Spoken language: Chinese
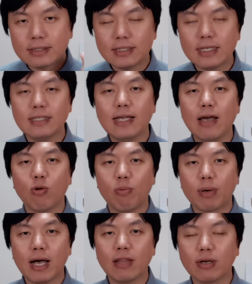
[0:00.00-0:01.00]
现在我
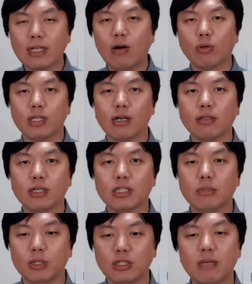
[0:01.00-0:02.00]
们看到刚才我提到那个
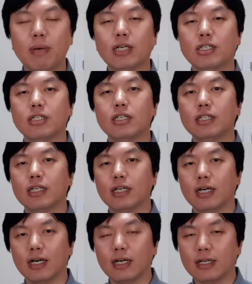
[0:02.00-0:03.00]
视频，直接把车这
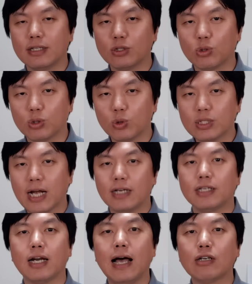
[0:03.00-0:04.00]
个就是用
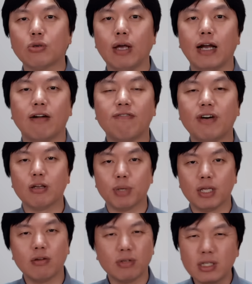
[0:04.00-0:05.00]
铲车拉出来，然后到
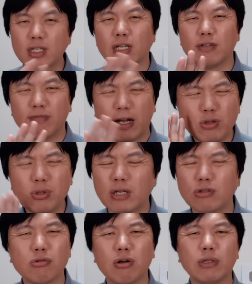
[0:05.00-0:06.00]
别的地方，这也完全在
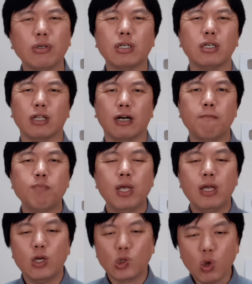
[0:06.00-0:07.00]
中国完全可能。
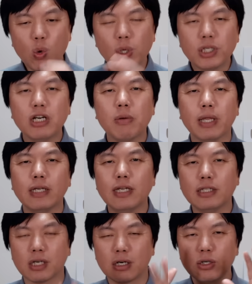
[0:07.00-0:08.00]
中国设备它现
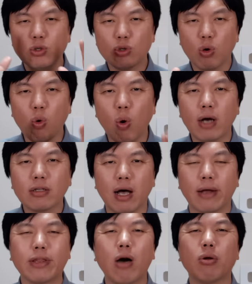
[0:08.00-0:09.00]
在整个就是荒
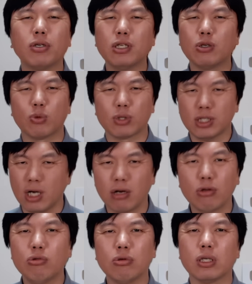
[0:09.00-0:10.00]
唐到了这种
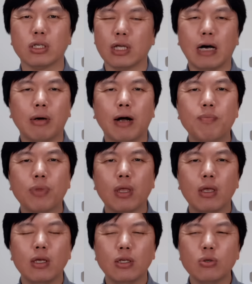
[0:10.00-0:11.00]
程度，你知道吗？
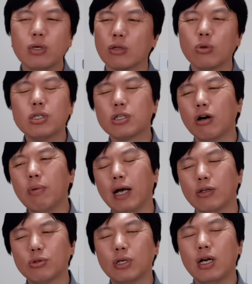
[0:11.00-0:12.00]
就是很多时候
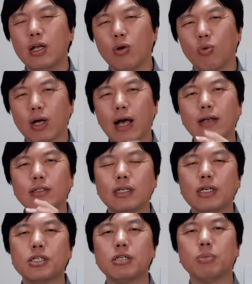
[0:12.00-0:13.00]
吧，就是我看这
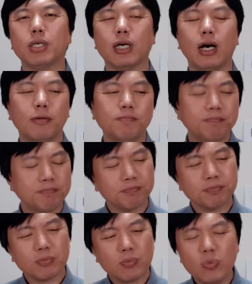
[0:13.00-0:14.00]
些视频啊，
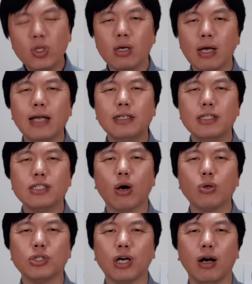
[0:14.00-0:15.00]
看一些
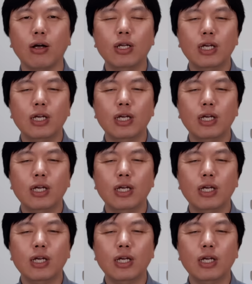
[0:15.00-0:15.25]
消息啊，